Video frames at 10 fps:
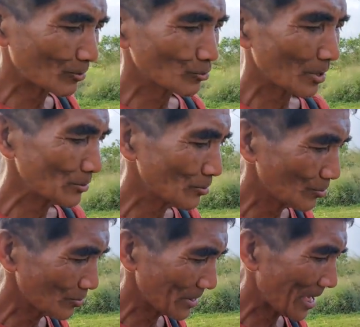ako ng ano,
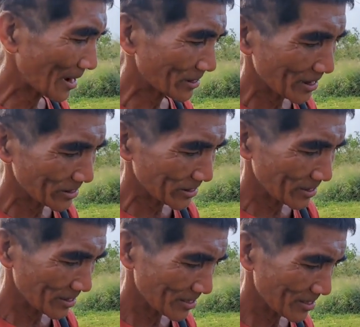ng lalaki ay.
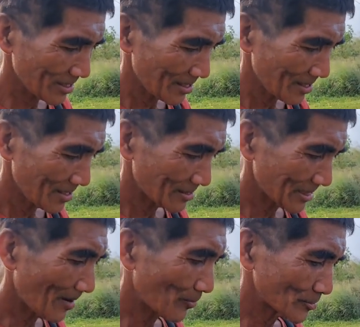Oo.
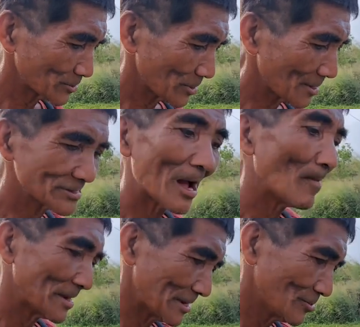Tapos,
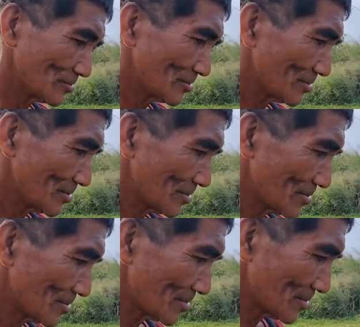nagsama na doon.
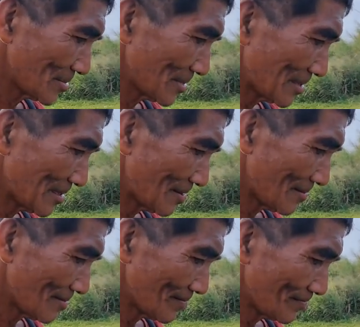May, may anak
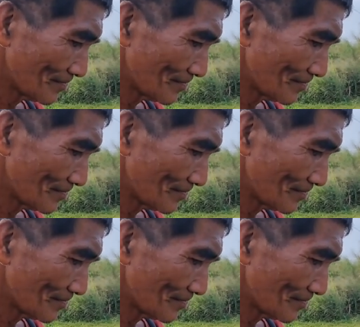kayo?